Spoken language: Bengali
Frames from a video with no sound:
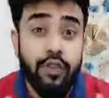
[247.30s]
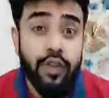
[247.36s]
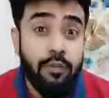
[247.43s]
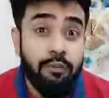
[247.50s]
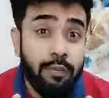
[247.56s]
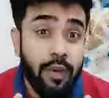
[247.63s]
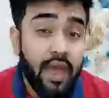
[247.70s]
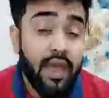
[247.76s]
যদি
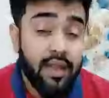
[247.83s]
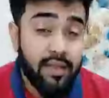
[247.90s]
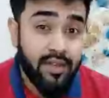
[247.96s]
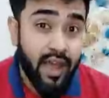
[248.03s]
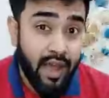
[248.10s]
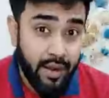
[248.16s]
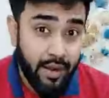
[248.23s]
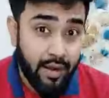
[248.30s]
পেয়ে
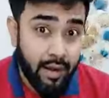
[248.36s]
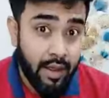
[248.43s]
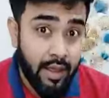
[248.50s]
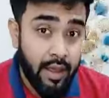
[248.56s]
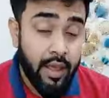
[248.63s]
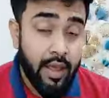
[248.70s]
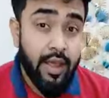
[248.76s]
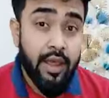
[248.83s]
যান
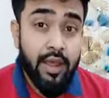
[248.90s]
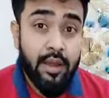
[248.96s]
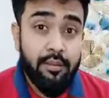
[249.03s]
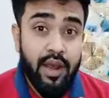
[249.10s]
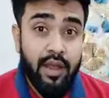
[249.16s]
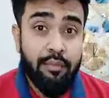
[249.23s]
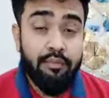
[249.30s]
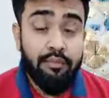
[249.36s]

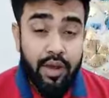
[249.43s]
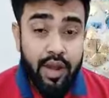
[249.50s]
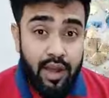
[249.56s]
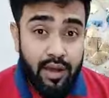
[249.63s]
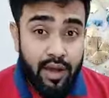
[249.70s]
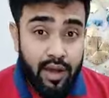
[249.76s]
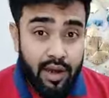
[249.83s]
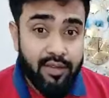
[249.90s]
মানে
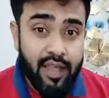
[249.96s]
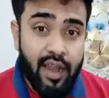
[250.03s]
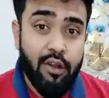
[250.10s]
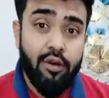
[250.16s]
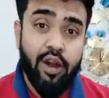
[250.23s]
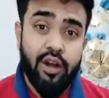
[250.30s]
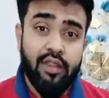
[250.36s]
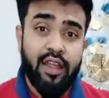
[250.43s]
প্রিন্টেড সালোয়ার